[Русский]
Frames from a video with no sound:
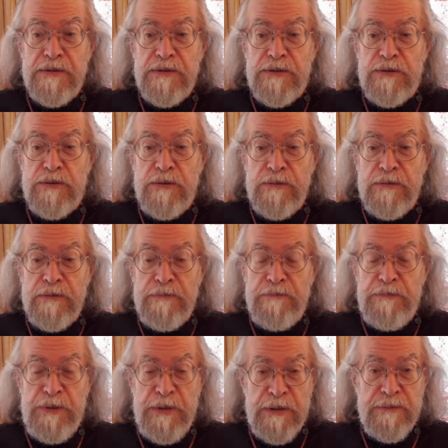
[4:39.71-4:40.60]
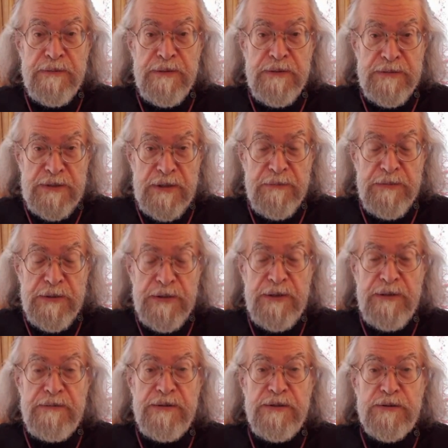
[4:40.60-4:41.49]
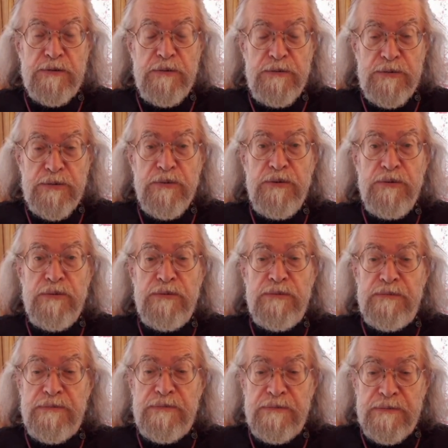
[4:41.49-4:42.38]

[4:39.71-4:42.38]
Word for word: что первая, самая древняя скульптура,